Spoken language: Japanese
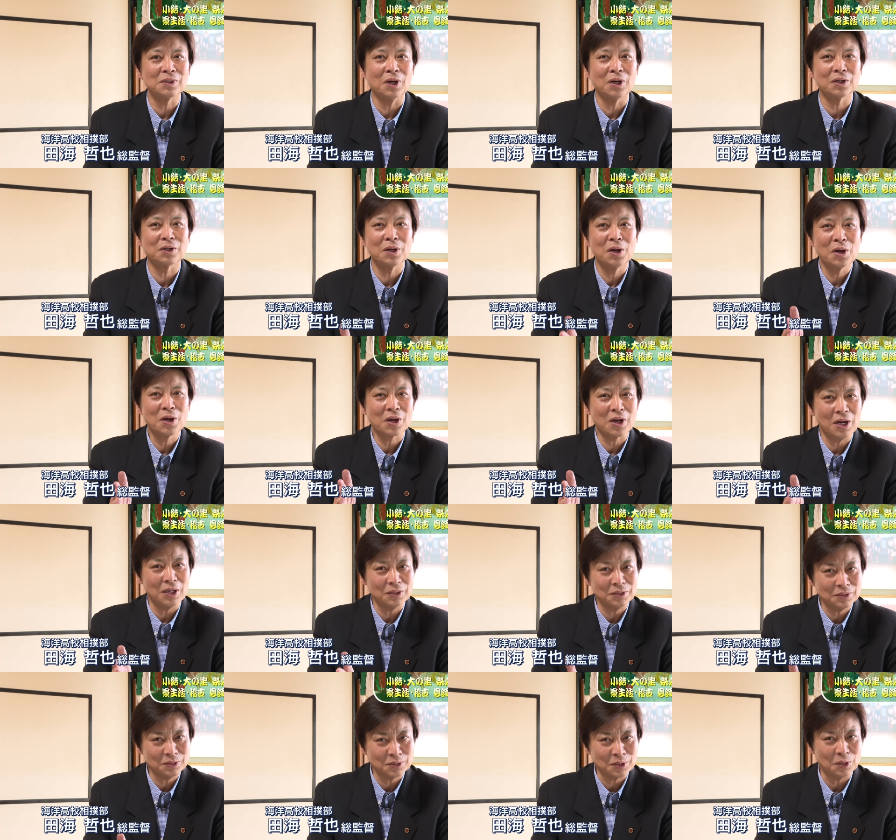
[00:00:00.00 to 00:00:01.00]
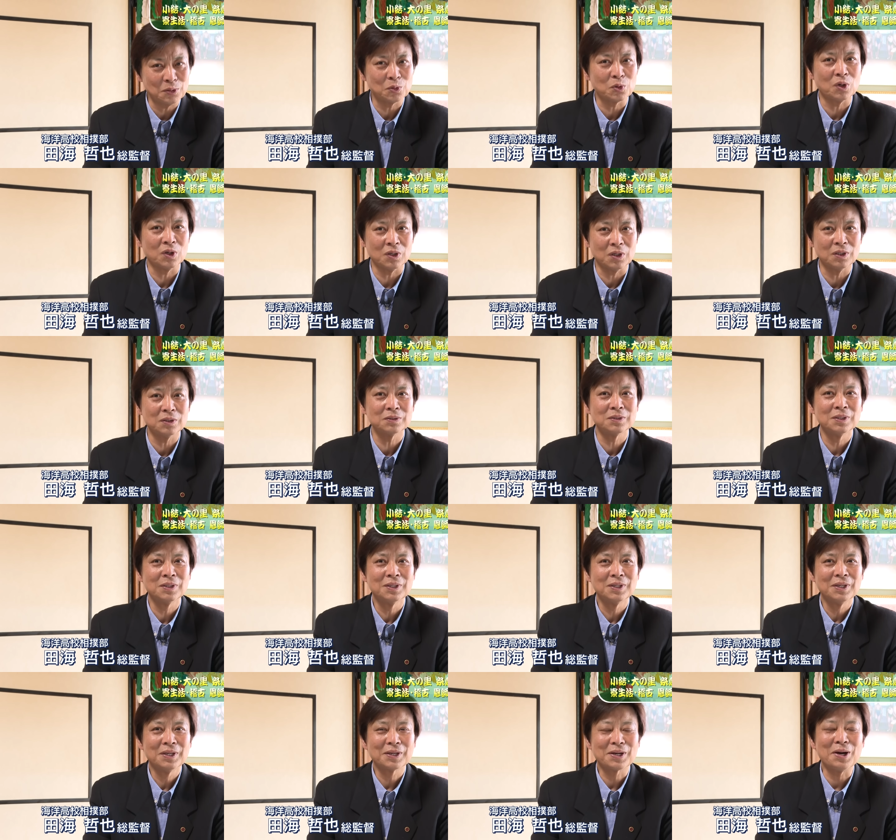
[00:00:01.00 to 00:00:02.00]
なあ勝ったのかな
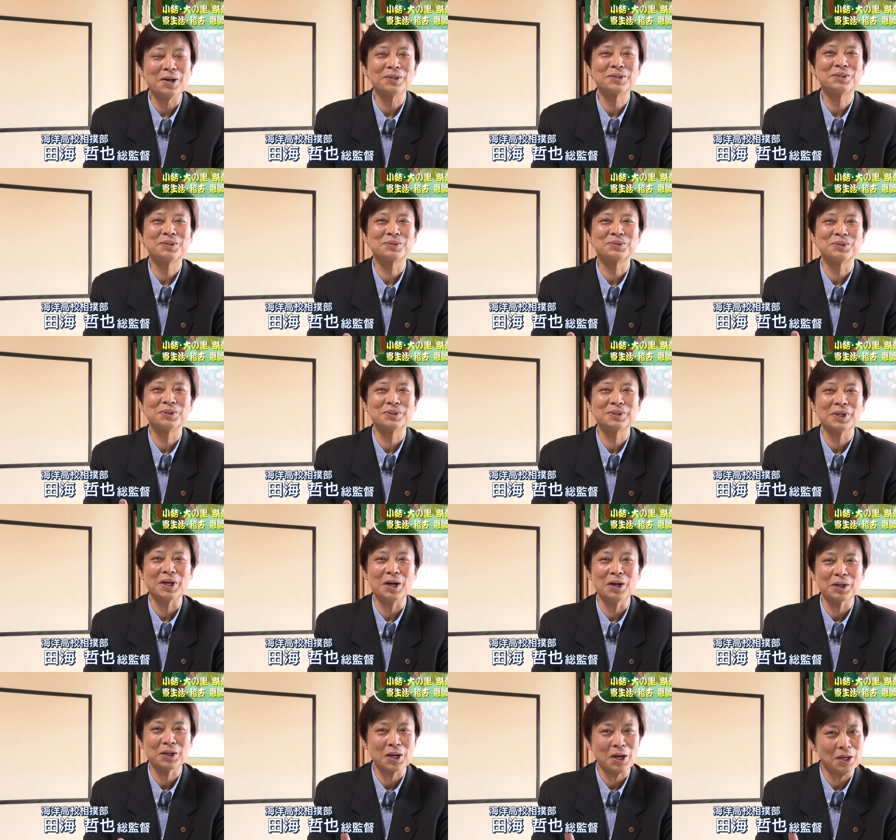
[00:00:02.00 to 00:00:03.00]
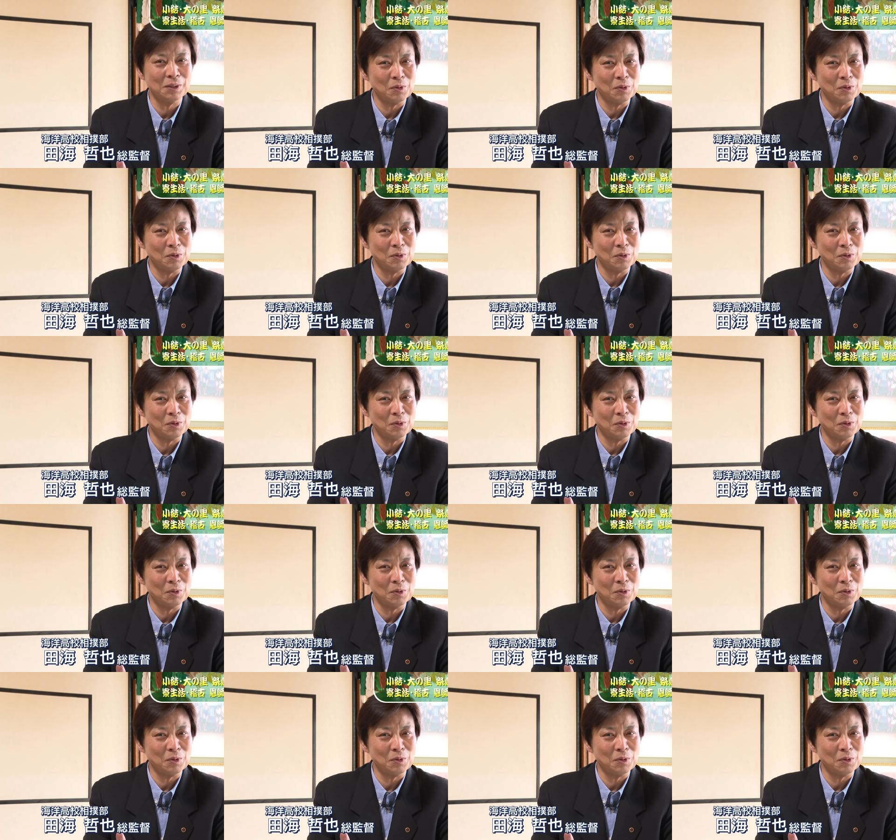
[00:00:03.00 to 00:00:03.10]
勝ってくれたあ